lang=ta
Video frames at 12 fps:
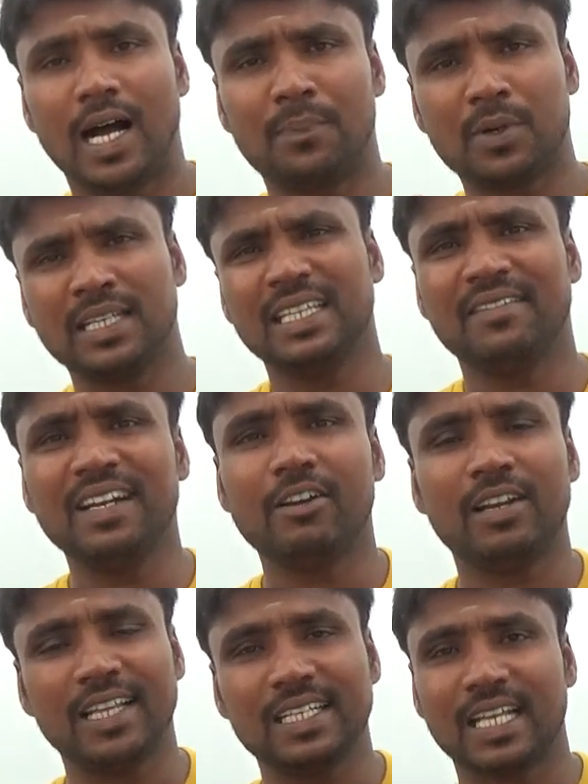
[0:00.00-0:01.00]
அப்புறம் இந்த
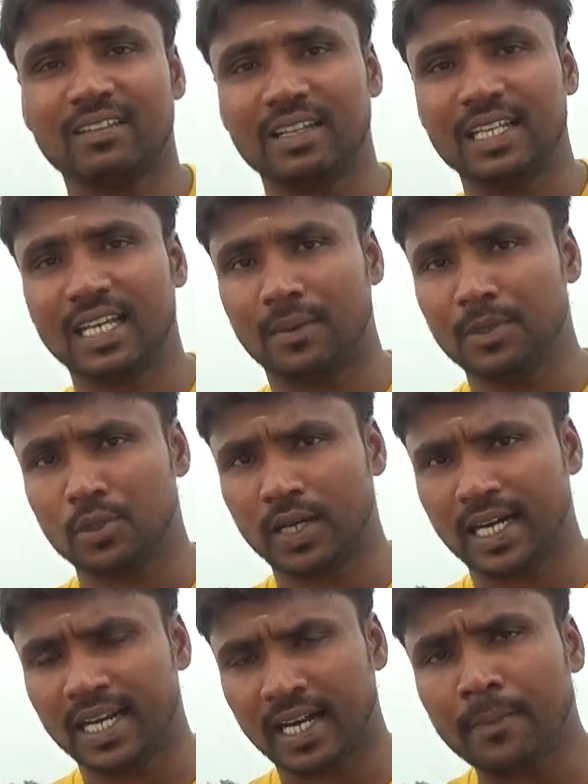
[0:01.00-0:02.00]
வீடியோவில் எதுக்கு சார் வந்தீங்க அப்படின்னு
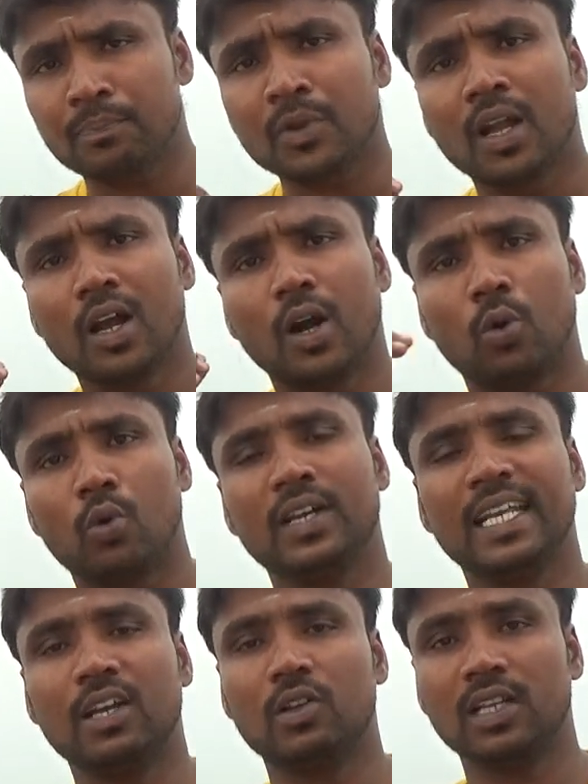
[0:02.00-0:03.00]
சொல்லி கேட்டிங்கன்னா
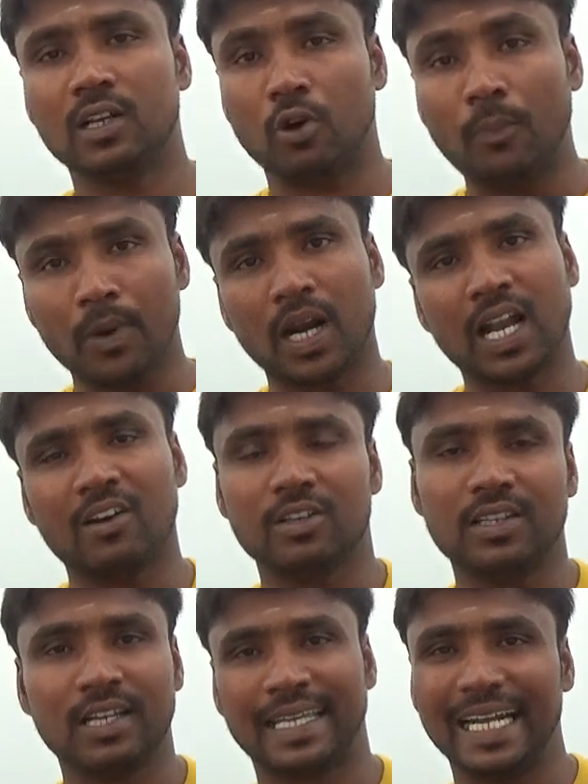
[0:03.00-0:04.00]
நீங்கள் வந்து ரொம்ப நாளாக
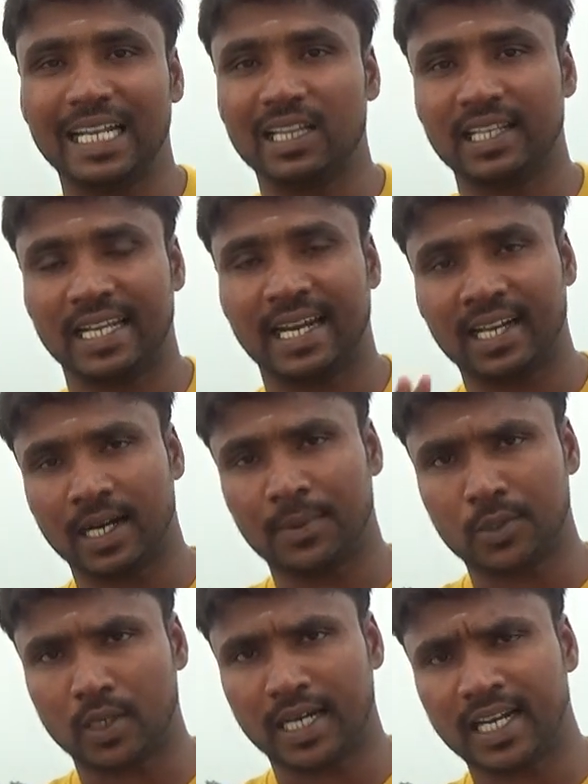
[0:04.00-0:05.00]
வந்து கேட்டிருந்தீங்க என்ன
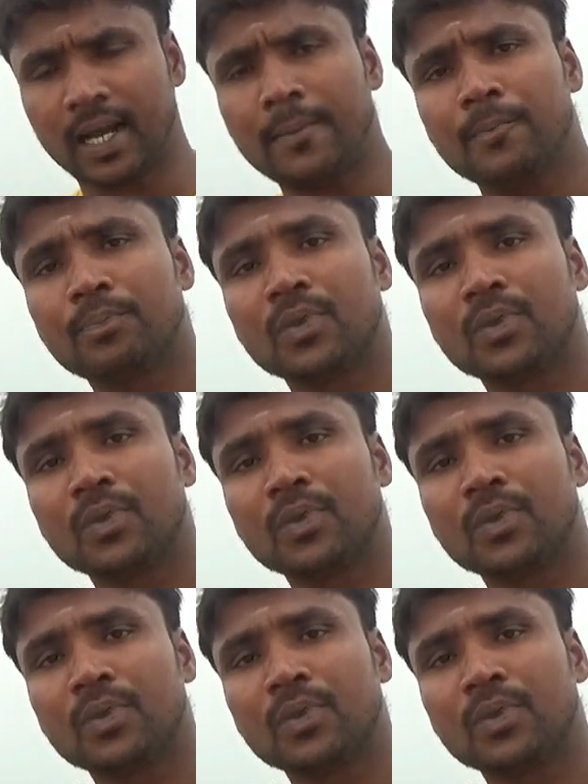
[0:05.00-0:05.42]
அப்படின்னு சொல்லி கேட்டிங்கன்னா